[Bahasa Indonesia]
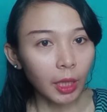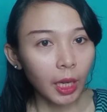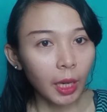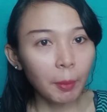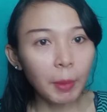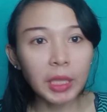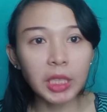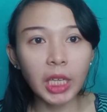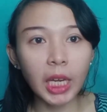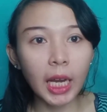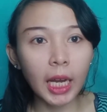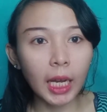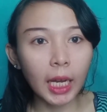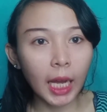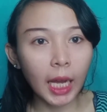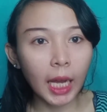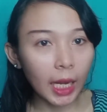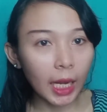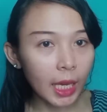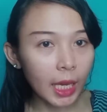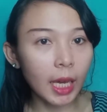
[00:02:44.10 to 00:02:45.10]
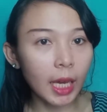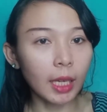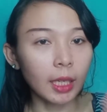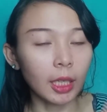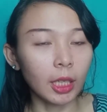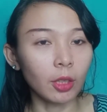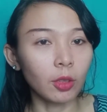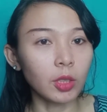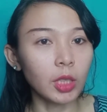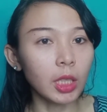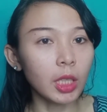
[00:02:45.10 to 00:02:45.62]
BCA kalian
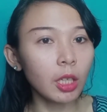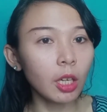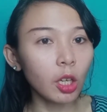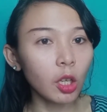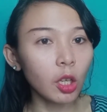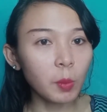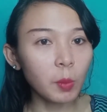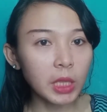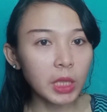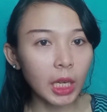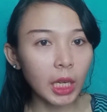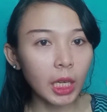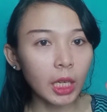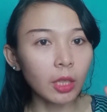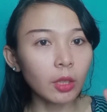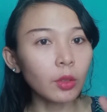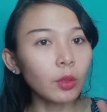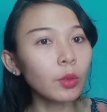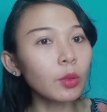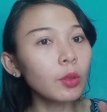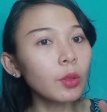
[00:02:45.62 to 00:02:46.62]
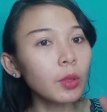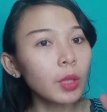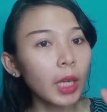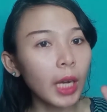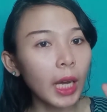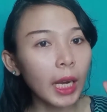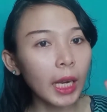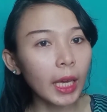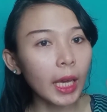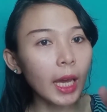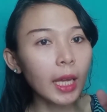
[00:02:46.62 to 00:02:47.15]
gitu. Jadi kalau misalnya itu
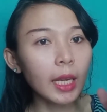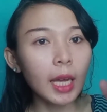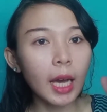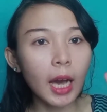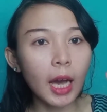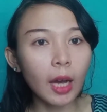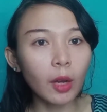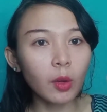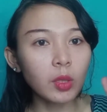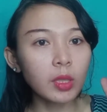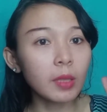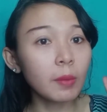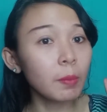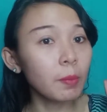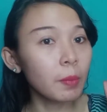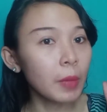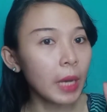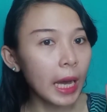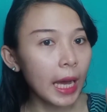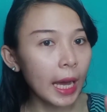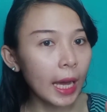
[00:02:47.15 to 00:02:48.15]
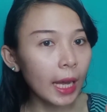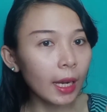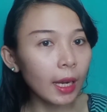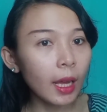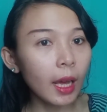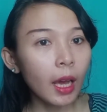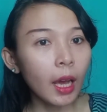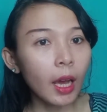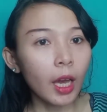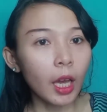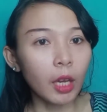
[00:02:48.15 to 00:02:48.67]
kalian harus
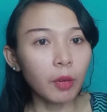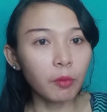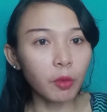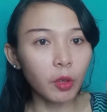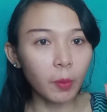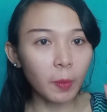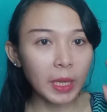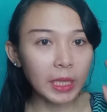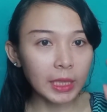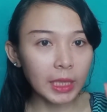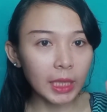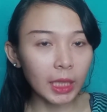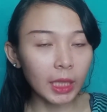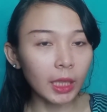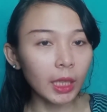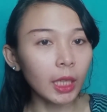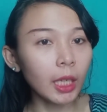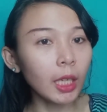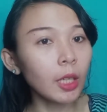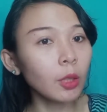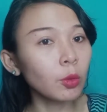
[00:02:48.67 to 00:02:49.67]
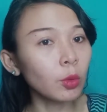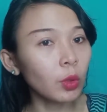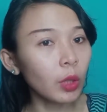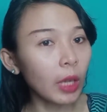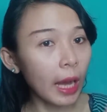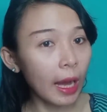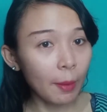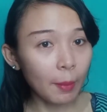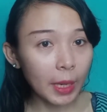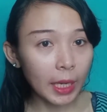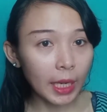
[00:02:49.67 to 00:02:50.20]
sebar informasi ini
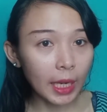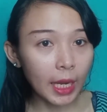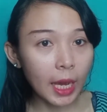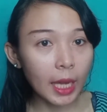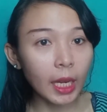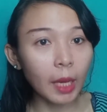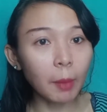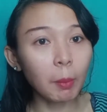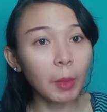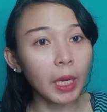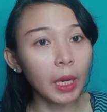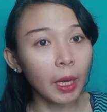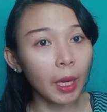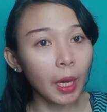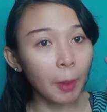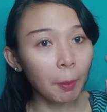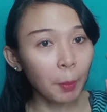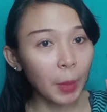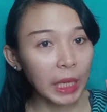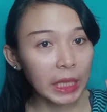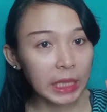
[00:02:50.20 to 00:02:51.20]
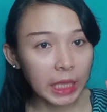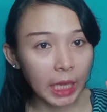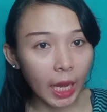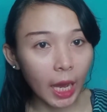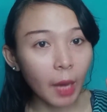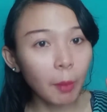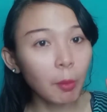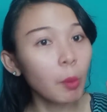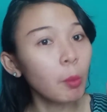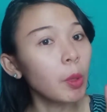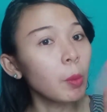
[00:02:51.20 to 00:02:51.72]
untuk keamanan
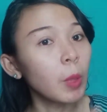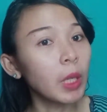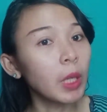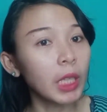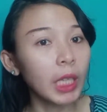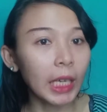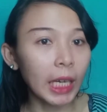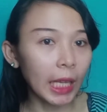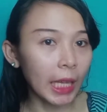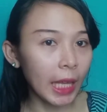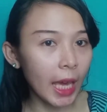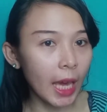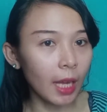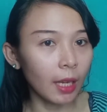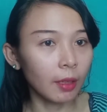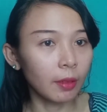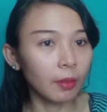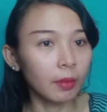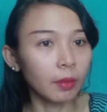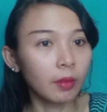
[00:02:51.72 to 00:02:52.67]
BCA mobile banking kalian.